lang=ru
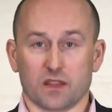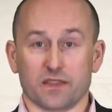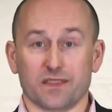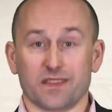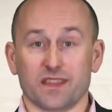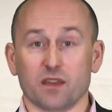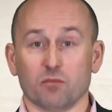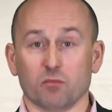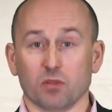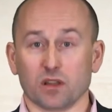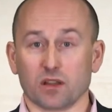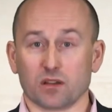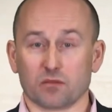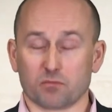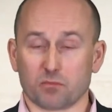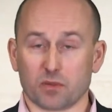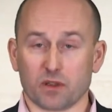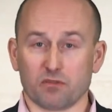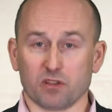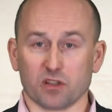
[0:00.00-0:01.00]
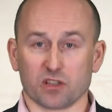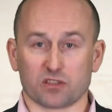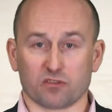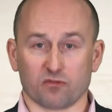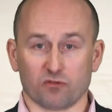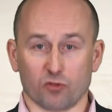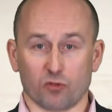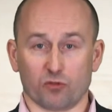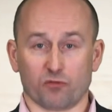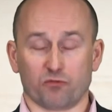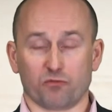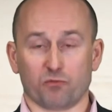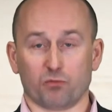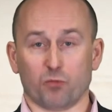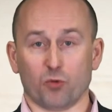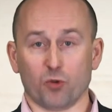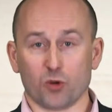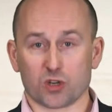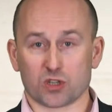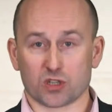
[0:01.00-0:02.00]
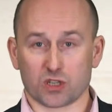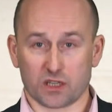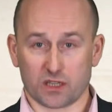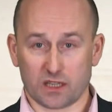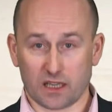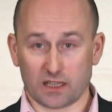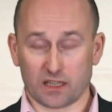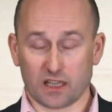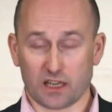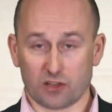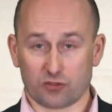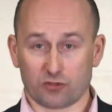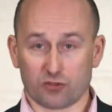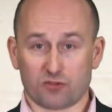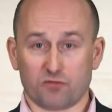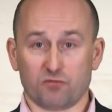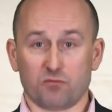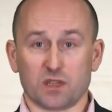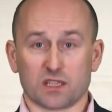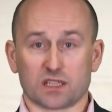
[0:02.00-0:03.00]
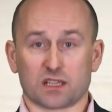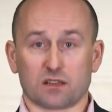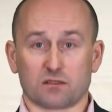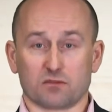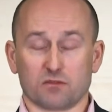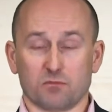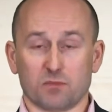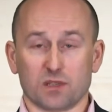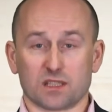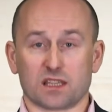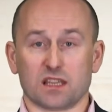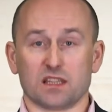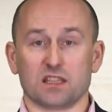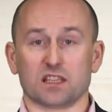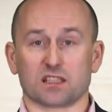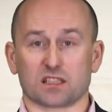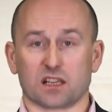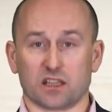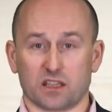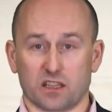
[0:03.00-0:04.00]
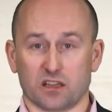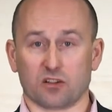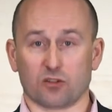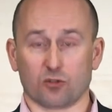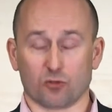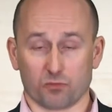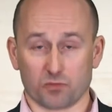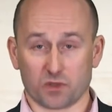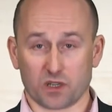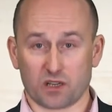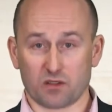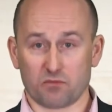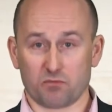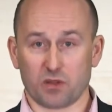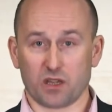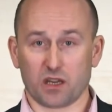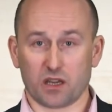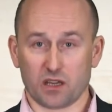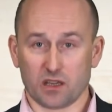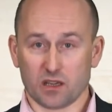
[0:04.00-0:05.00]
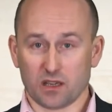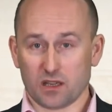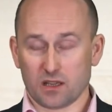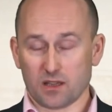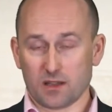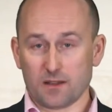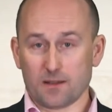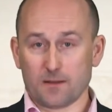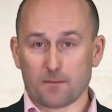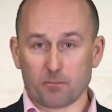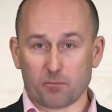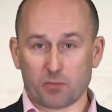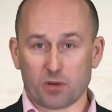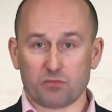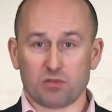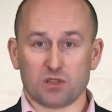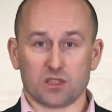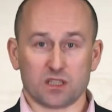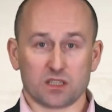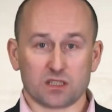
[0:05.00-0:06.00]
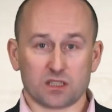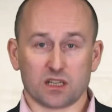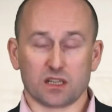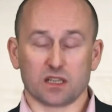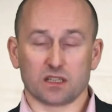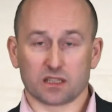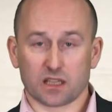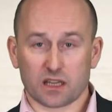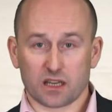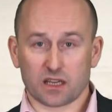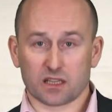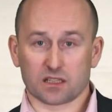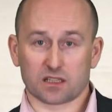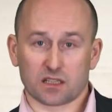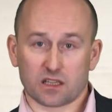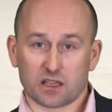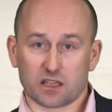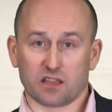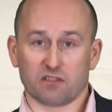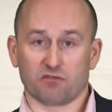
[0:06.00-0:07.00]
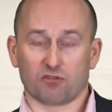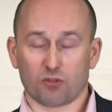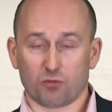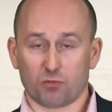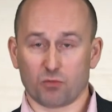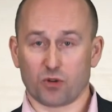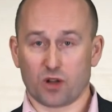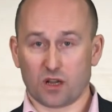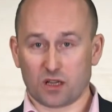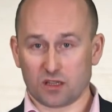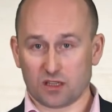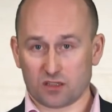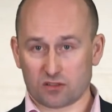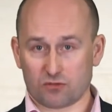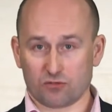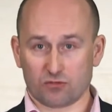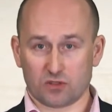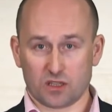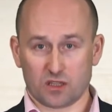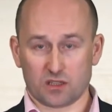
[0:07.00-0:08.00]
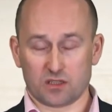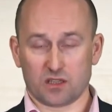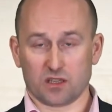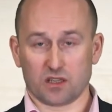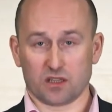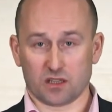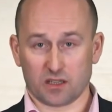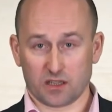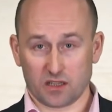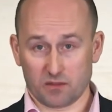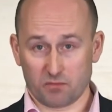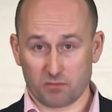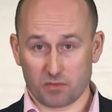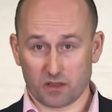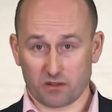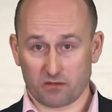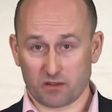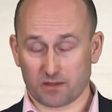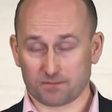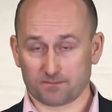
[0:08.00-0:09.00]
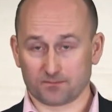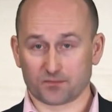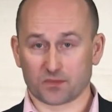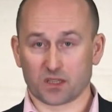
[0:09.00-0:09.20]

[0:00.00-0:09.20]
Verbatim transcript: не было, появилась вновь Польша и так далее. То есть вместо, вместо нескольких крупных империй победители нарезали Европу как лоскутное одеяло. Это первое.